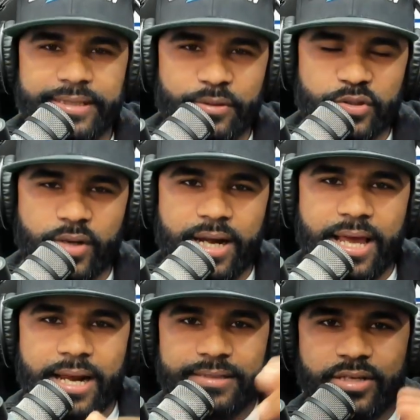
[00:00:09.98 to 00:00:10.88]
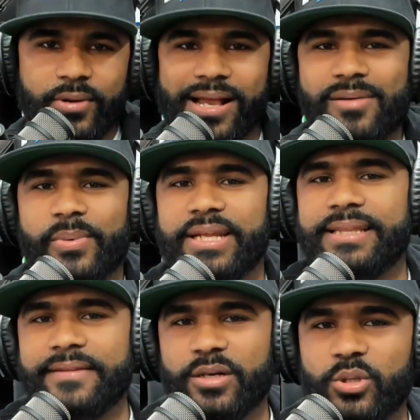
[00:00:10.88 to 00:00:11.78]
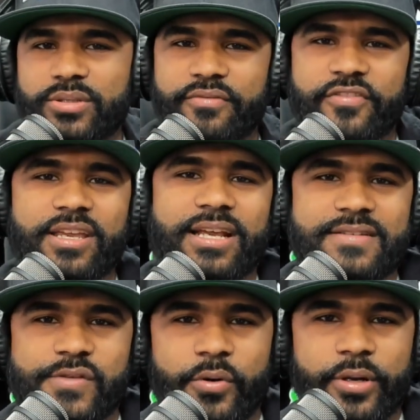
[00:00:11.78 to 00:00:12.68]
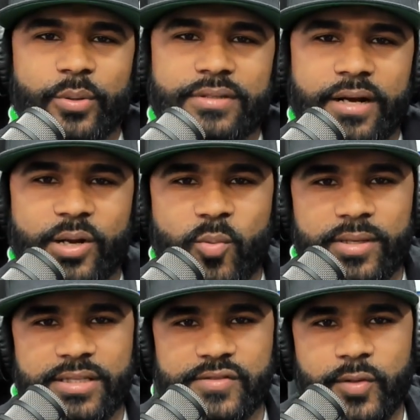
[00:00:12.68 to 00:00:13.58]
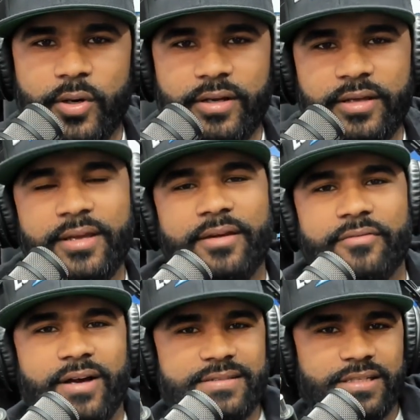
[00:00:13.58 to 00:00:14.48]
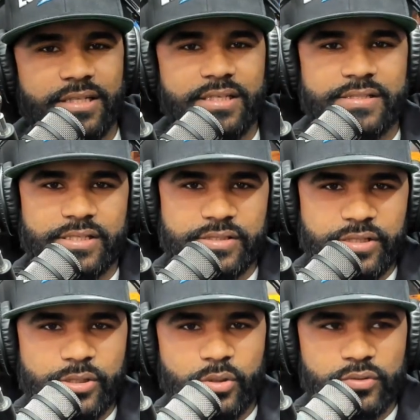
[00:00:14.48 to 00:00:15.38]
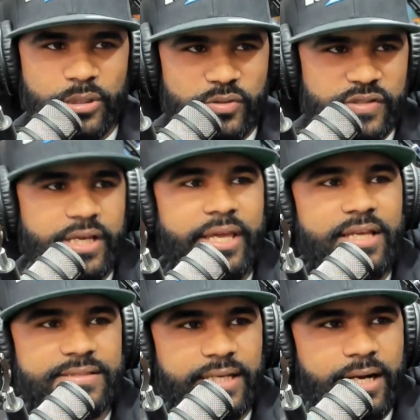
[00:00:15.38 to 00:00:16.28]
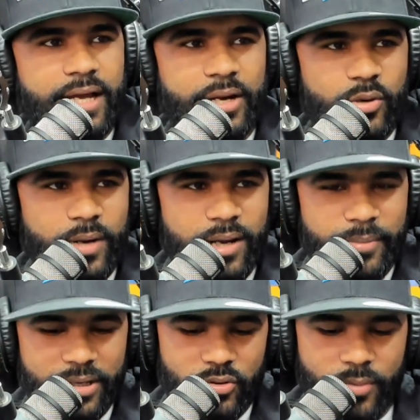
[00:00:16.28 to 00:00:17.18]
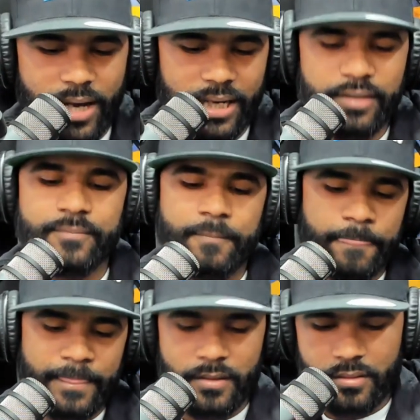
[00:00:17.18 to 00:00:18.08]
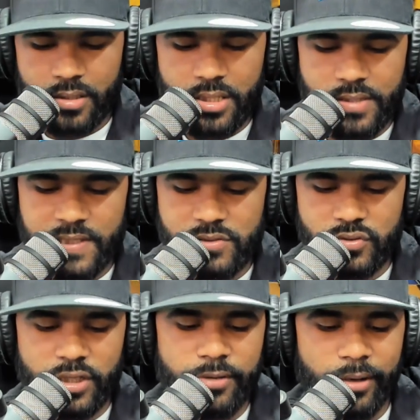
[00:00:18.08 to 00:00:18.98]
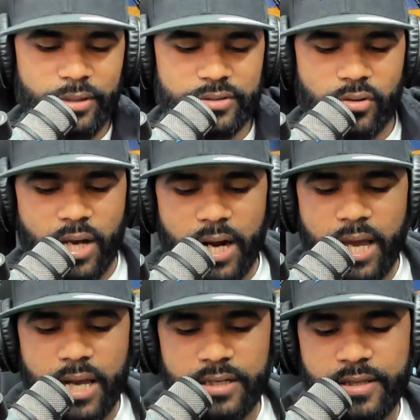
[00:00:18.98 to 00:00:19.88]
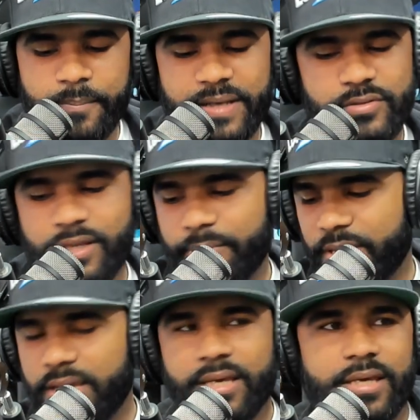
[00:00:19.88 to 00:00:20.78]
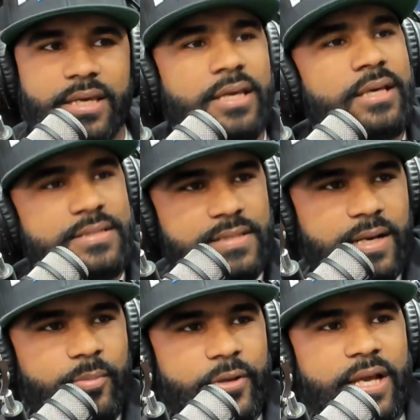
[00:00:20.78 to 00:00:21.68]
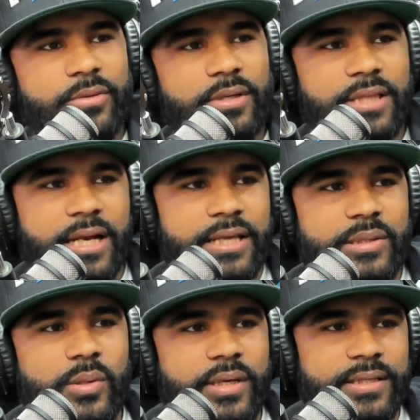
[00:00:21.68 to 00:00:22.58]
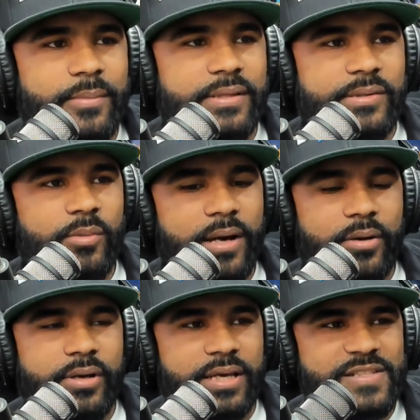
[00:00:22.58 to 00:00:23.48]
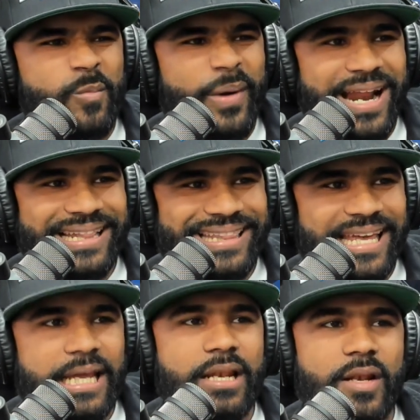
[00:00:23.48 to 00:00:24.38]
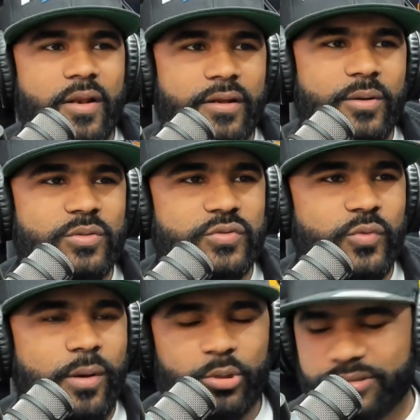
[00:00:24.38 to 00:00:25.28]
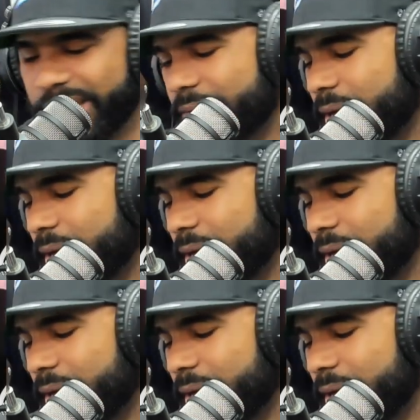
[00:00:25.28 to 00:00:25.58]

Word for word: a nuestro canal, activa la campanita de notificaciones, nuestras recomendaciones, fácil y sencillo, que usted nos siga en Instagram, arroba, la Meca, Urbana, Y se suscriba a nuestro canal y de paso también que siga apoyando el talento que está metiendo mano, que es Brandel. Con Brandel,